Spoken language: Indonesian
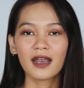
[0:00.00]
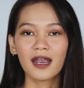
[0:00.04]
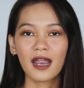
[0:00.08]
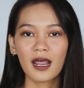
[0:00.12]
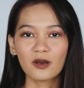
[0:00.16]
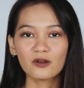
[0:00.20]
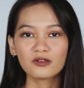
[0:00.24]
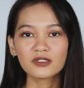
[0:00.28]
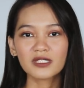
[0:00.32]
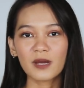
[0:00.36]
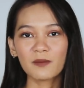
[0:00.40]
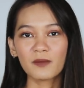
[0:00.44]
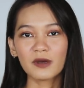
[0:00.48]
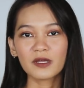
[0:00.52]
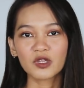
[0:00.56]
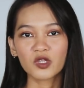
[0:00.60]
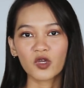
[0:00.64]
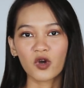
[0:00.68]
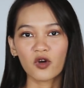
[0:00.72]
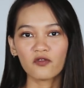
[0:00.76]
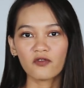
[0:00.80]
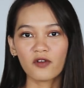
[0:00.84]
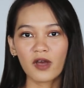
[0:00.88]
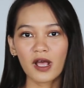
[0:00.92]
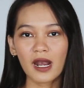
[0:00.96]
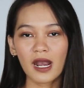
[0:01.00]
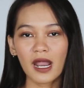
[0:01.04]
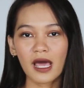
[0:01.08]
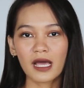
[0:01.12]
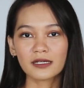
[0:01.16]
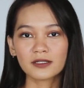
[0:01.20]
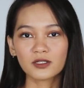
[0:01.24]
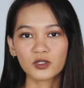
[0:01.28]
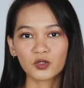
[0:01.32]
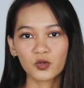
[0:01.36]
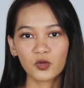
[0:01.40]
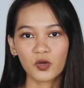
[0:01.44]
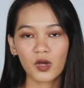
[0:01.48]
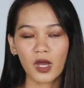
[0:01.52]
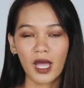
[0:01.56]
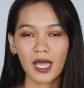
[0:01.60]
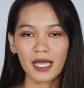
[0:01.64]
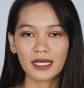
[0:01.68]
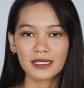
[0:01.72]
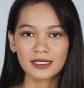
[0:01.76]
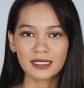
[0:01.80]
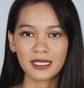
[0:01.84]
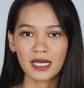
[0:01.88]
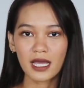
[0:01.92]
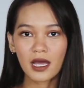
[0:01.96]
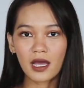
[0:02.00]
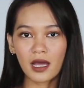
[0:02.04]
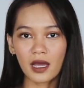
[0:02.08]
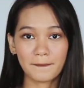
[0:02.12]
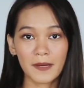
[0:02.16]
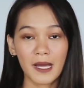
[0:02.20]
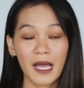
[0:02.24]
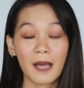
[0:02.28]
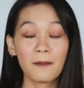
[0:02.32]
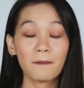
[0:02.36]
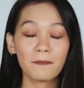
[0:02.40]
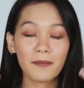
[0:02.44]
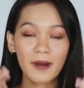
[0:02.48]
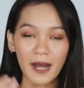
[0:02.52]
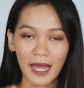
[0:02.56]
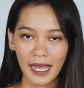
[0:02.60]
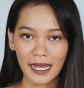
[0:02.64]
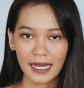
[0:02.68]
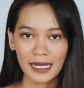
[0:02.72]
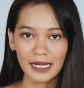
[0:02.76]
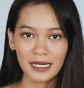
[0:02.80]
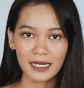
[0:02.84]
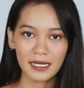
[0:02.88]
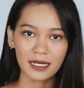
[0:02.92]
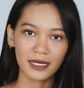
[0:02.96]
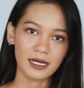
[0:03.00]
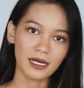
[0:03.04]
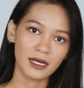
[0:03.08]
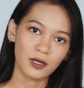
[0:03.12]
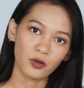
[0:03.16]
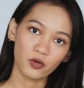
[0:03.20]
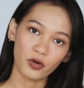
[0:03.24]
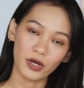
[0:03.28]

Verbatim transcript: Lalu sahabat Nova langsung aja apply ke